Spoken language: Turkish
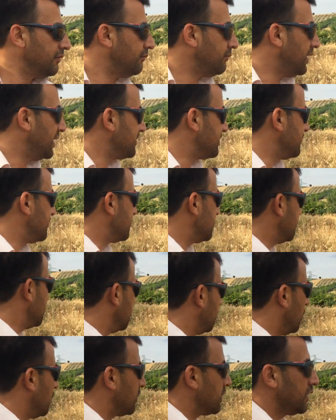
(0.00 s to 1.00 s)

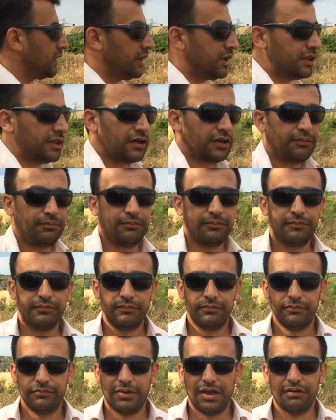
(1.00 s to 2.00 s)
Bahçesinde de organik tarım,
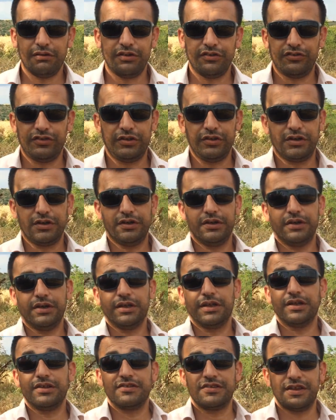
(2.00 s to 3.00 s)
meyvacılık
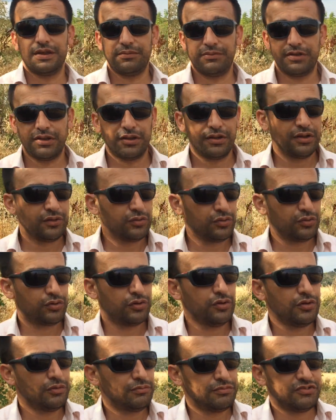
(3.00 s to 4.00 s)
ya da sebze
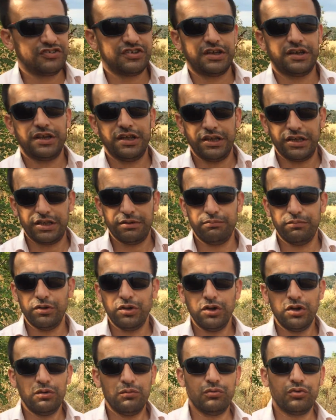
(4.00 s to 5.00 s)
türü bir şeyler ekip
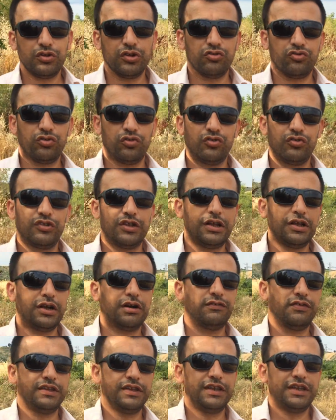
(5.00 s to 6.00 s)
burada çok güzel
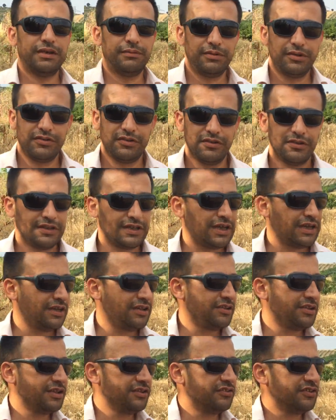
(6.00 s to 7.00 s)
kafa dinleyebilirsiniz
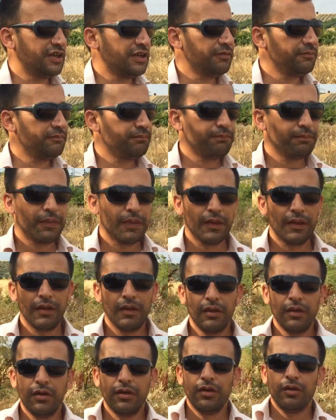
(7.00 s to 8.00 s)
değerli izleyiciler.
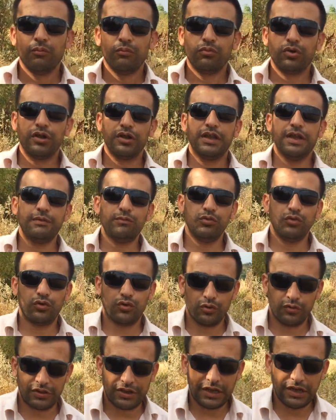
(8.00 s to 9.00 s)
Buranın en
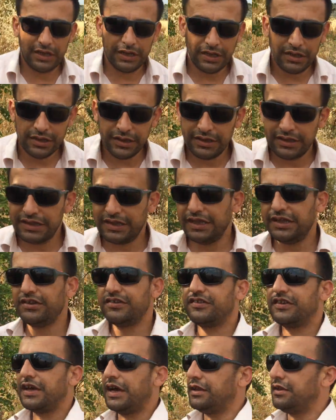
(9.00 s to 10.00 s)
büyük özelliği
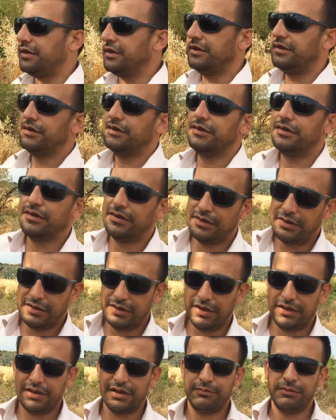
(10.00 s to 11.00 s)
deniz kent
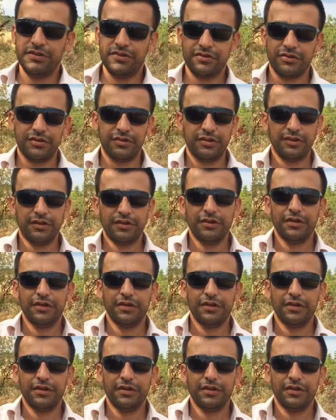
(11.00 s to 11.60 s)
dediğimiz